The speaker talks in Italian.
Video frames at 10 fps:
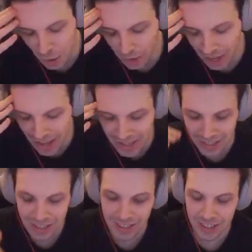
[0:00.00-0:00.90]
ok.
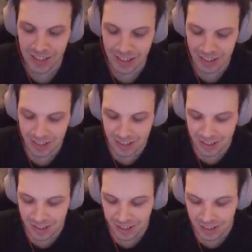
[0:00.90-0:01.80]

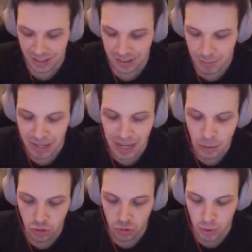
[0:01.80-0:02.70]
E magari lo
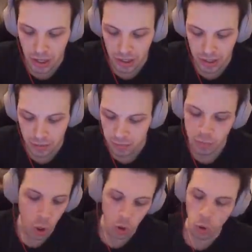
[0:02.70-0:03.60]
doggiamo anche.
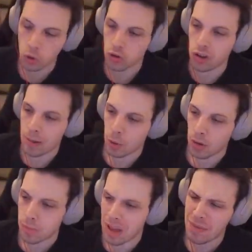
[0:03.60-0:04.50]
No, non lo
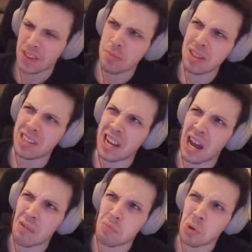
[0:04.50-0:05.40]
doggiamo. Beh, effettivamente
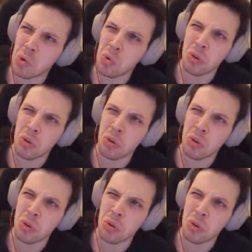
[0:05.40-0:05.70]
la blu